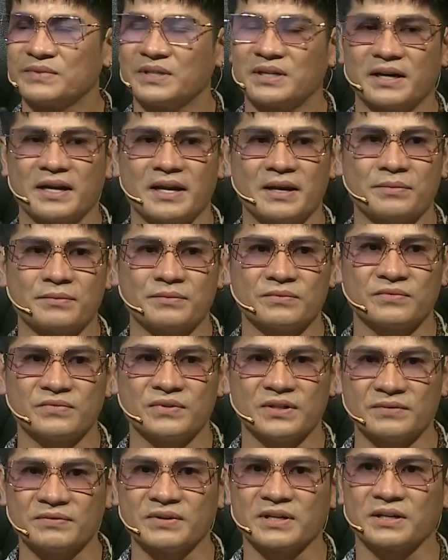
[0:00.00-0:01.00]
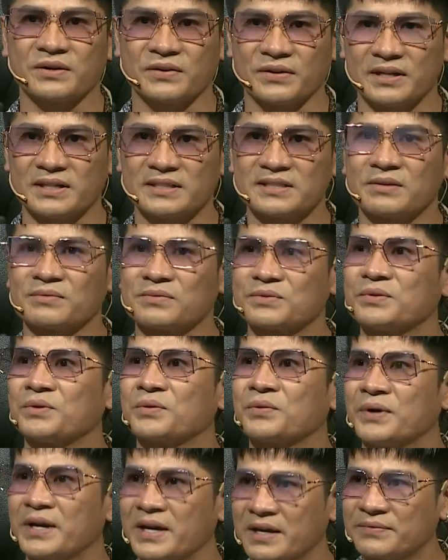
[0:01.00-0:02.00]
nhưng em vẫn phải nói cái giọng của
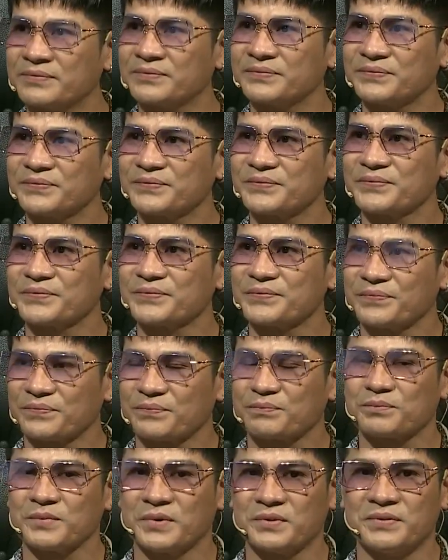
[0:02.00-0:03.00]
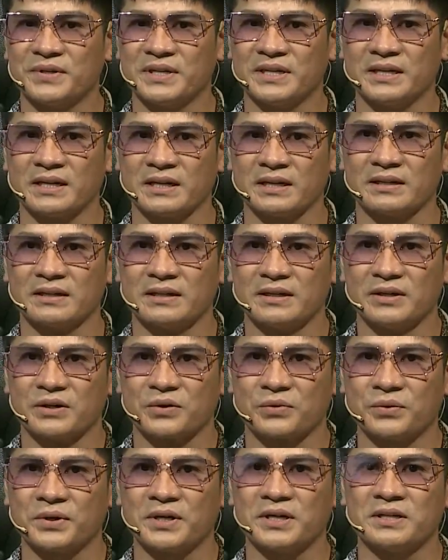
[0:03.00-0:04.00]
quê em dạ. bởi vì à,
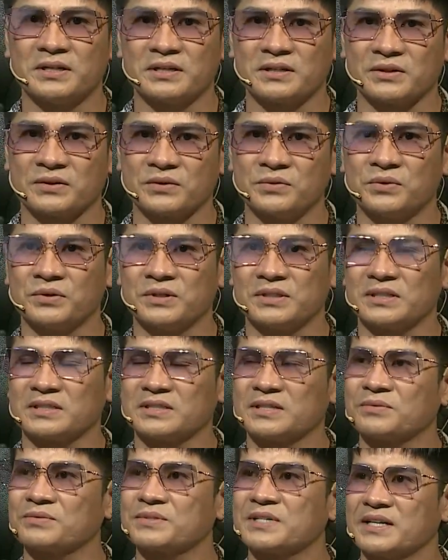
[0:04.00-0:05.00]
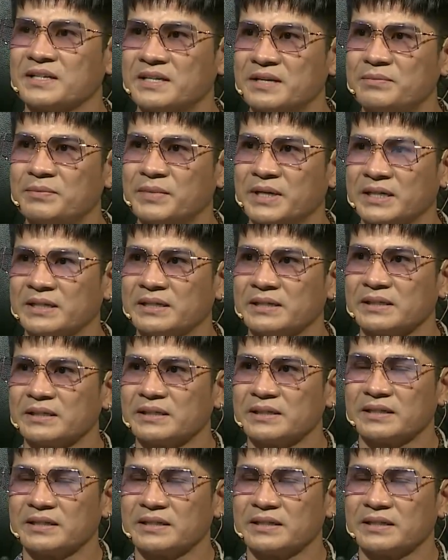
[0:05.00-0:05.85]
quê hương nó luôn trong trái tim mình ừ.